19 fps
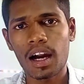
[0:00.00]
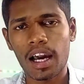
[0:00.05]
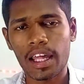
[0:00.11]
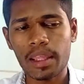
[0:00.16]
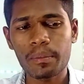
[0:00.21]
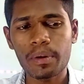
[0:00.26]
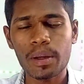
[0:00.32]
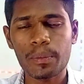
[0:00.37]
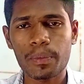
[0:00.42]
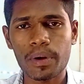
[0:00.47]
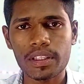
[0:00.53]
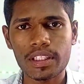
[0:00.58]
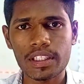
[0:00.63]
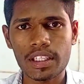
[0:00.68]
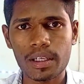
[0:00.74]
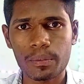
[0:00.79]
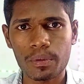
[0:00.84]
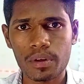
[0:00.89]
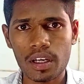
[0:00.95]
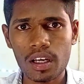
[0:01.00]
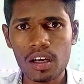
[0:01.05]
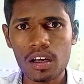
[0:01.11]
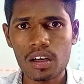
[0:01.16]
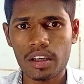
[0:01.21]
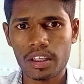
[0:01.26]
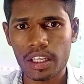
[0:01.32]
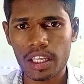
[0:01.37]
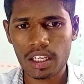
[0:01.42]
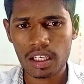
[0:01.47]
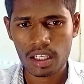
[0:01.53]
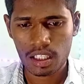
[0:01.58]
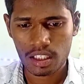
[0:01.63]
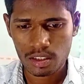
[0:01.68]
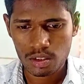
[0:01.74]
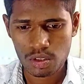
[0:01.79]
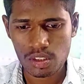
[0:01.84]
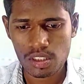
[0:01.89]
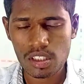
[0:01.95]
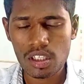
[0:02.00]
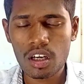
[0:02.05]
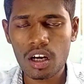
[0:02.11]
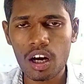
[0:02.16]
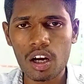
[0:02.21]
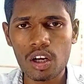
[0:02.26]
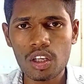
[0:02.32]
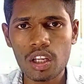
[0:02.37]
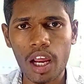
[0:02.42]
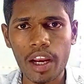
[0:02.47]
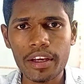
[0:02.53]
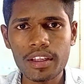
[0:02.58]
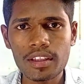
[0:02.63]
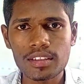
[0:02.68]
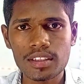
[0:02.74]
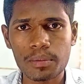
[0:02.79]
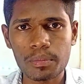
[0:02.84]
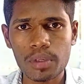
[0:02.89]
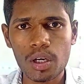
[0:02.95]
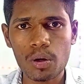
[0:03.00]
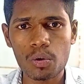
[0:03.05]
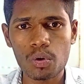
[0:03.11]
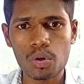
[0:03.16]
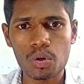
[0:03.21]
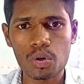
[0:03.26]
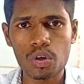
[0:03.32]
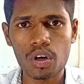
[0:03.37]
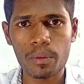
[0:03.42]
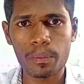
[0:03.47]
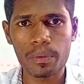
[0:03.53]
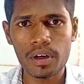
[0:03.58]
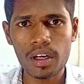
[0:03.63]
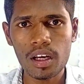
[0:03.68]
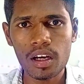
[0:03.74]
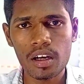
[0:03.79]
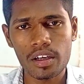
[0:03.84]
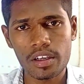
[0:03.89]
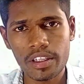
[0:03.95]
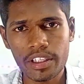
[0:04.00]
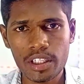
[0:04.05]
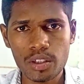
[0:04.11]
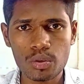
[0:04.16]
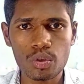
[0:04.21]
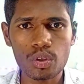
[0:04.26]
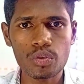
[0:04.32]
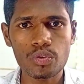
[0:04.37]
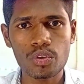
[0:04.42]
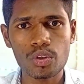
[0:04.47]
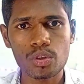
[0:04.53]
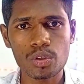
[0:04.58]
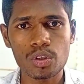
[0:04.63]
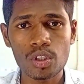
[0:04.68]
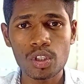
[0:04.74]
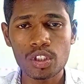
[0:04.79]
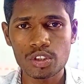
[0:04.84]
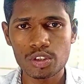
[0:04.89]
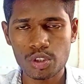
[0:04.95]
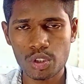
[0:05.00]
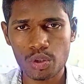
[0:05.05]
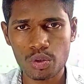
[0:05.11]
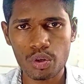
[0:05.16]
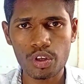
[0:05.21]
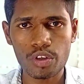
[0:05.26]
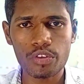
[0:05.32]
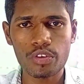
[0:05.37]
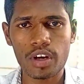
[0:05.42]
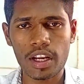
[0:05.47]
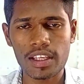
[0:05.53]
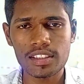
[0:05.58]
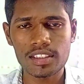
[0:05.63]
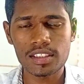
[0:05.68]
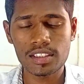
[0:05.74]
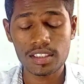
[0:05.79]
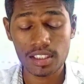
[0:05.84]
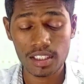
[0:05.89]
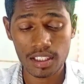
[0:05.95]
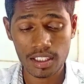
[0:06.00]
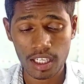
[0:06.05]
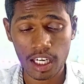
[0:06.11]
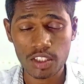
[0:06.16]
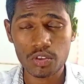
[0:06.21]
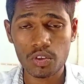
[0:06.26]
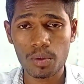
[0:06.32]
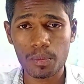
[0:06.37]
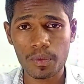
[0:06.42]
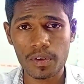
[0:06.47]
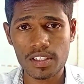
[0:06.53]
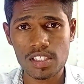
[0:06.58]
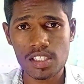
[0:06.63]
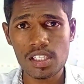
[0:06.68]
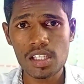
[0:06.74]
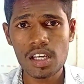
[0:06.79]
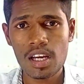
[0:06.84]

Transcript: அதே மாதிரி பார்த்தீங்க அப்படின்னா எனக்கு அந்த சின்ன ஹால்லையும் அடி செம்மையாக விழுகணும் அப்படின்னா நீங்கள் டுவெண்ட்டி ஃபோர் ஜீரோ டுவெண்ட்டி ஃபோர் ஐசி இது டிரான்ஸ்ஃபார்ம் வச்சு